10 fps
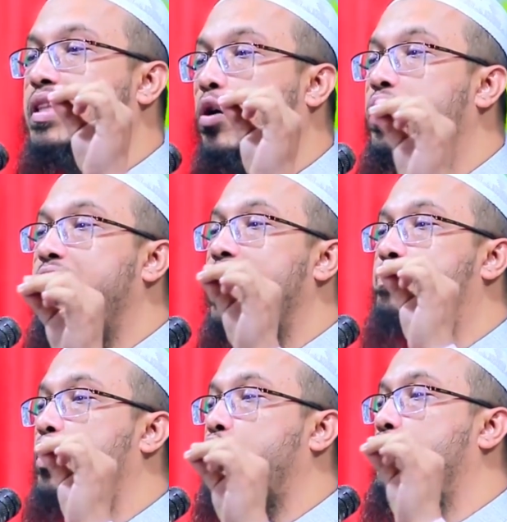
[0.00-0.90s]
তাউকিলের
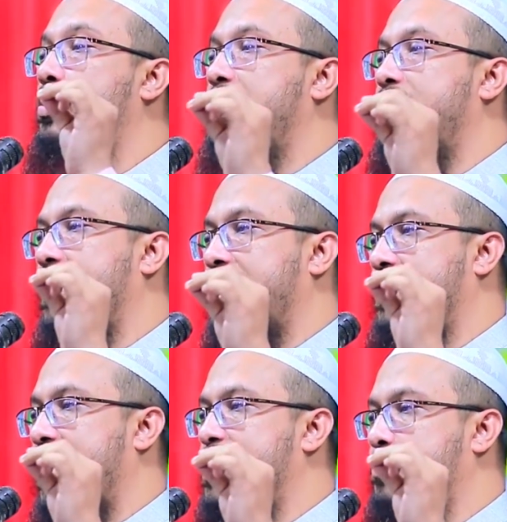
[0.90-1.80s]
পদ্ধতিতে এটাকে
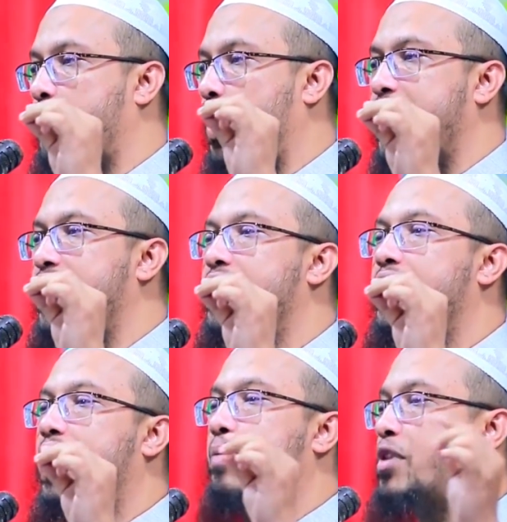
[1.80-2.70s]
জায়েজ বলেন
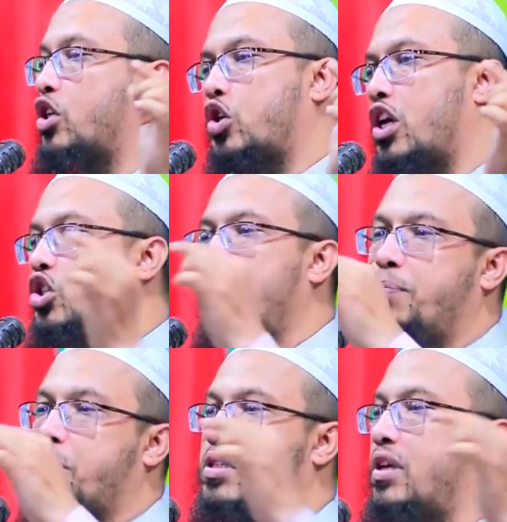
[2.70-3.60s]
আপনার সরাসরি
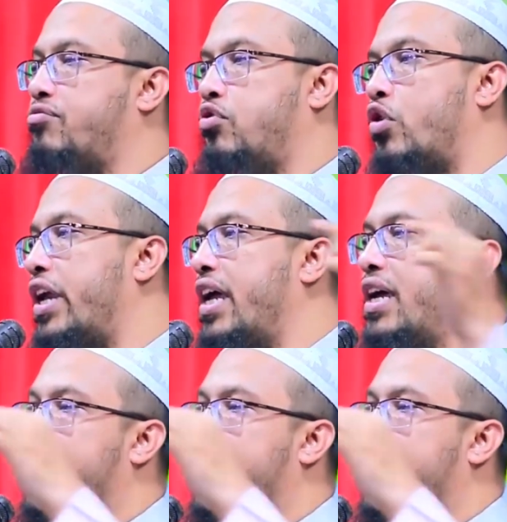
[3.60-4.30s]
প্রস্তাব ফোনে